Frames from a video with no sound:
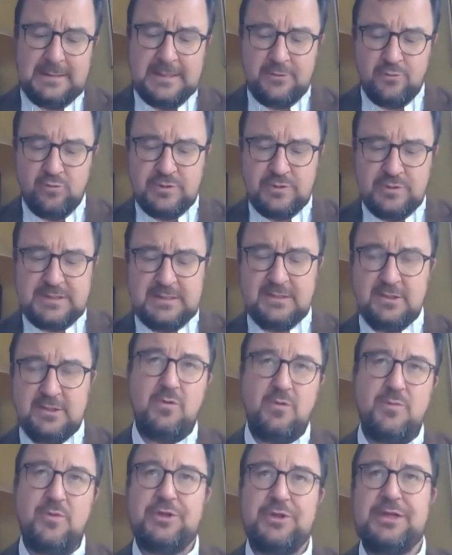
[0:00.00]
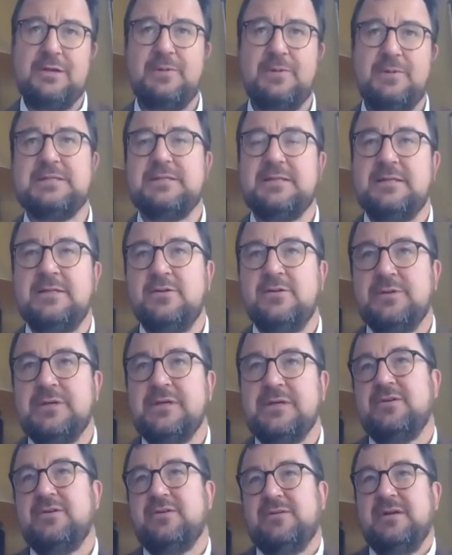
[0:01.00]
Et tout ça, comme le modèle précédent
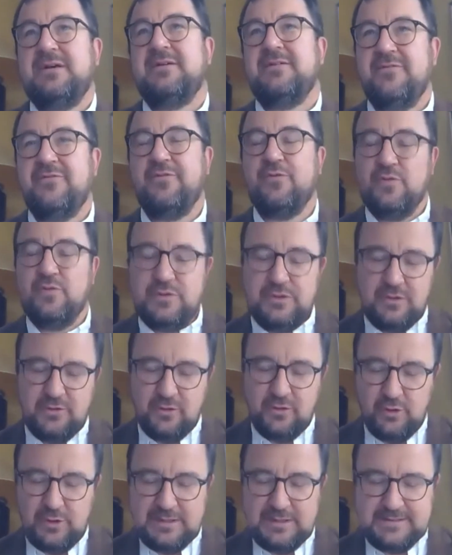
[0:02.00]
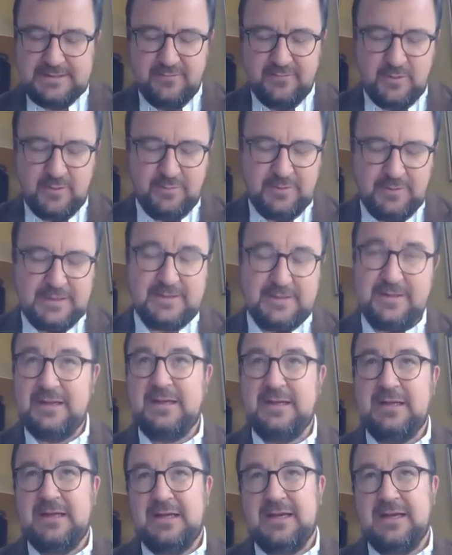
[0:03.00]
d'ailleurs, fonctionne relativement bien
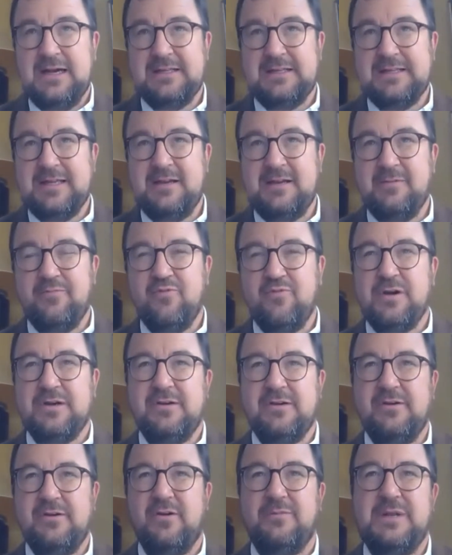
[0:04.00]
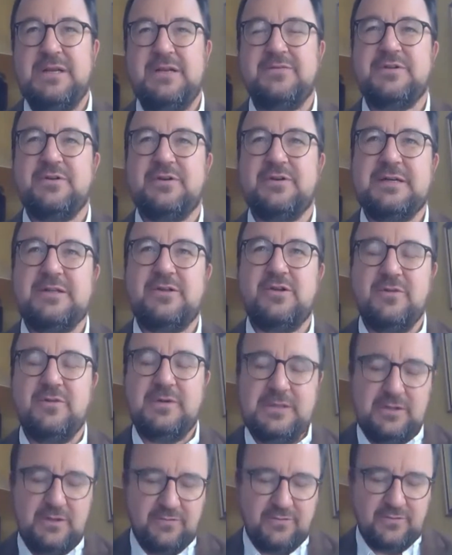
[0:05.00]
à tel point qu'en
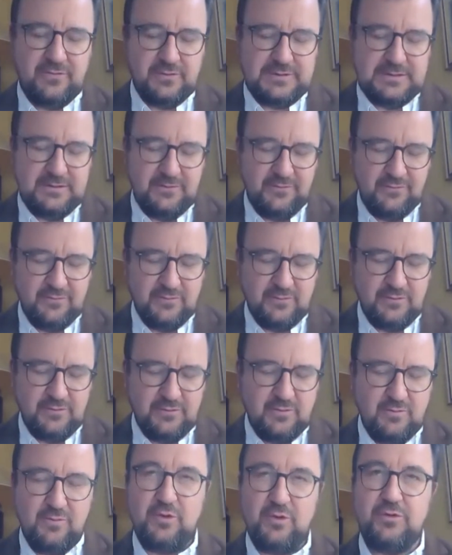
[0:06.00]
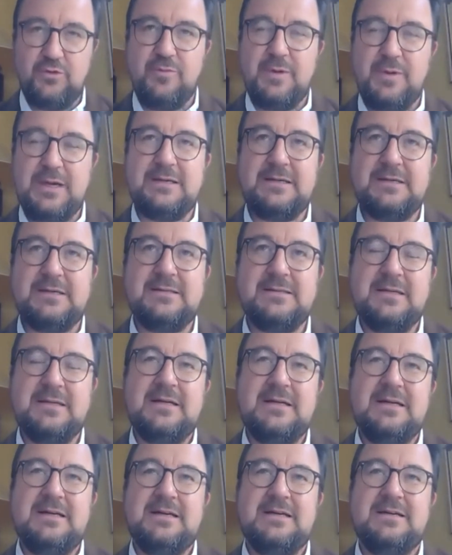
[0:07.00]
1989, quand s'effondre le mur de Berlin,
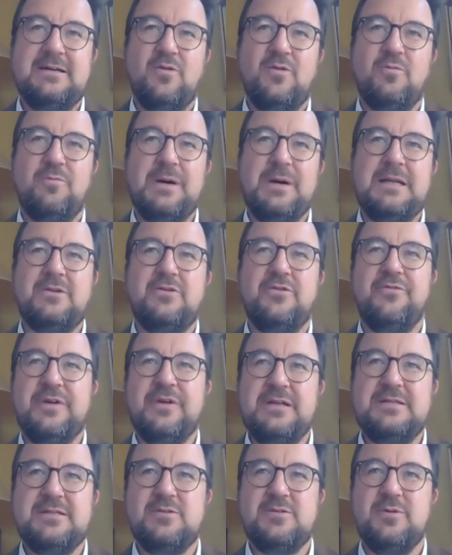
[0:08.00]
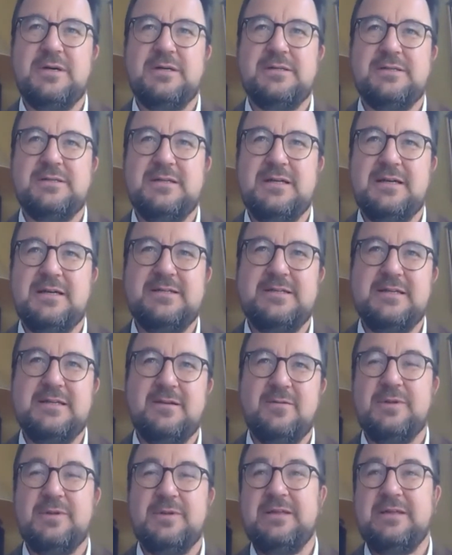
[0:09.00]
euh, on parle de fin de l'histoire. C'est
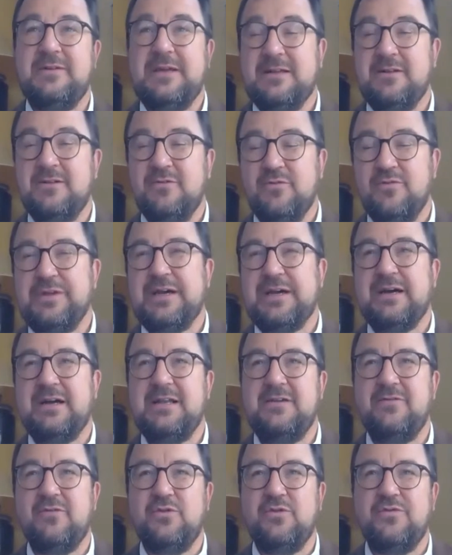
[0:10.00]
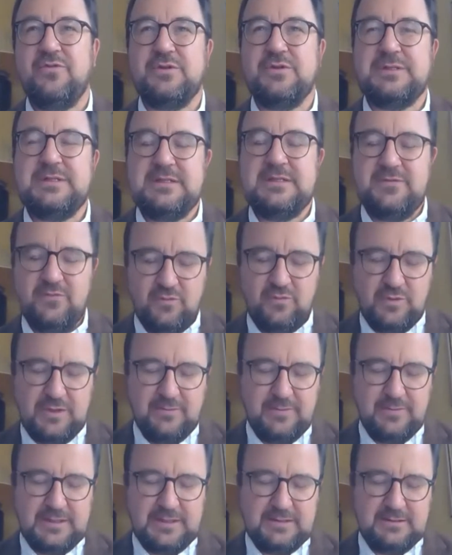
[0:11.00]
l'article qui allait devenir un livre de Francis
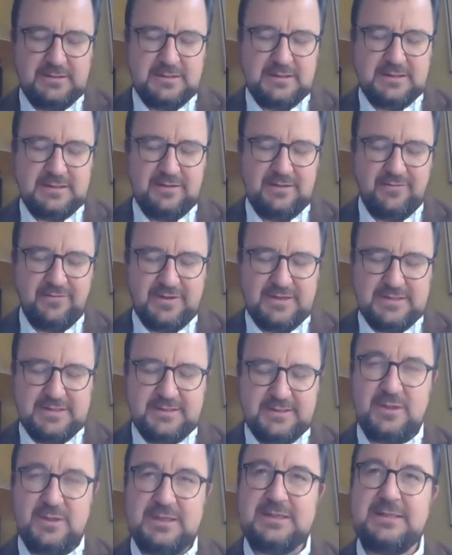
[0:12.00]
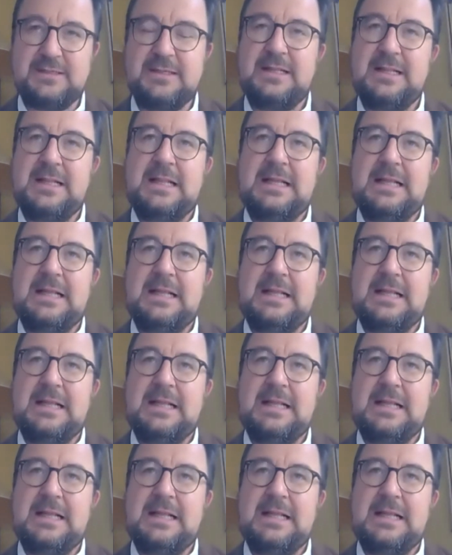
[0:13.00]
Fukuyama, euh, La, fin de l'histoire.